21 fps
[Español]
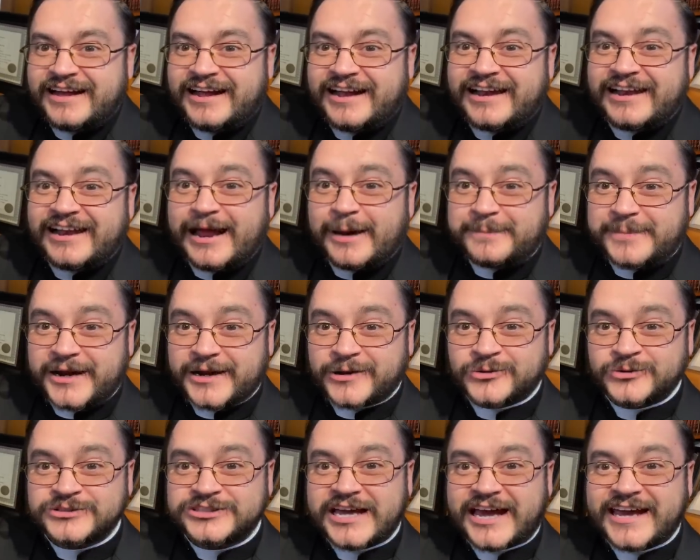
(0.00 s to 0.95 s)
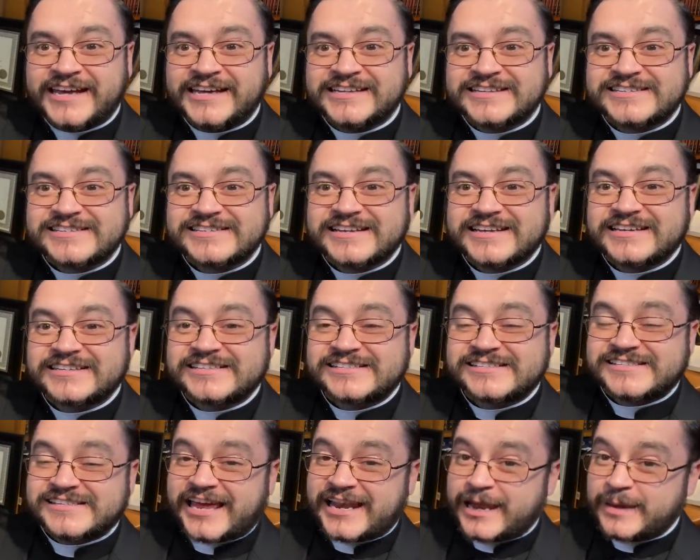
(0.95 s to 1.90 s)
La pregunta es,
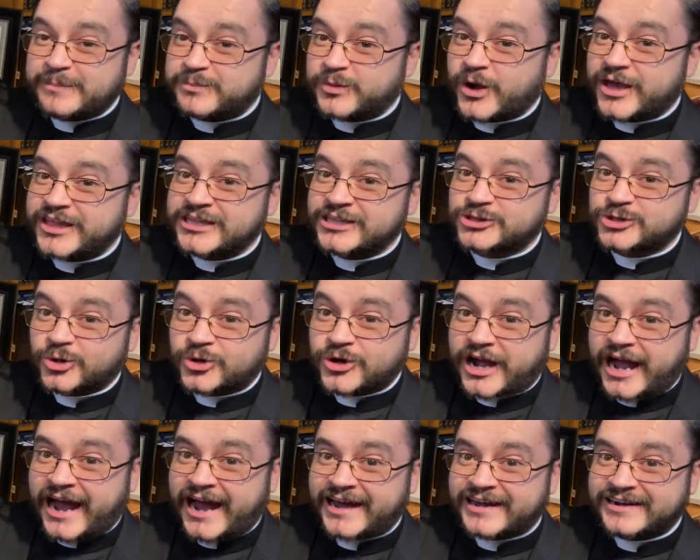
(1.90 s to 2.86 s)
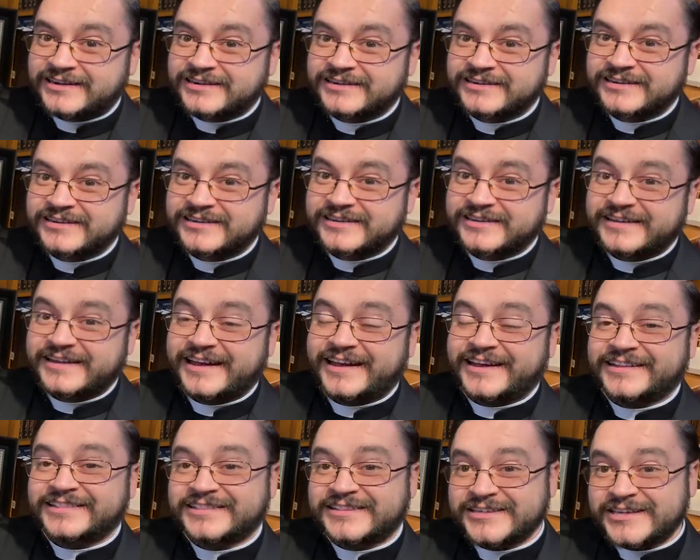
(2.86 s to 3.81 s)
¿se le puede tocar
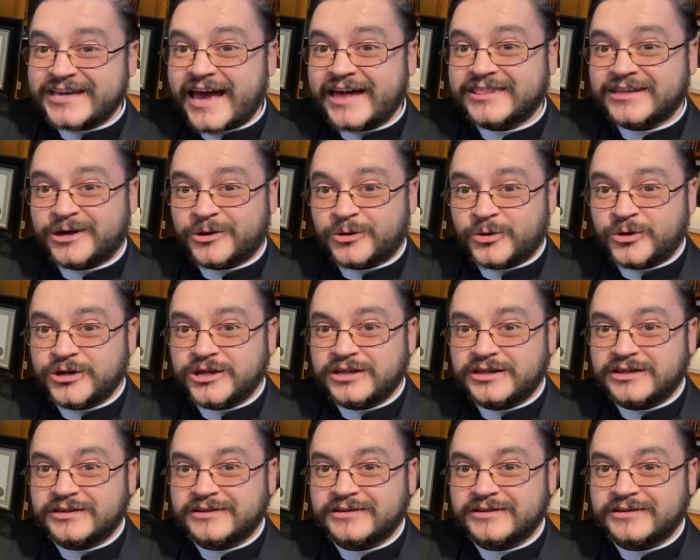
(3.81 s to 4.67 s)
el día de hoy?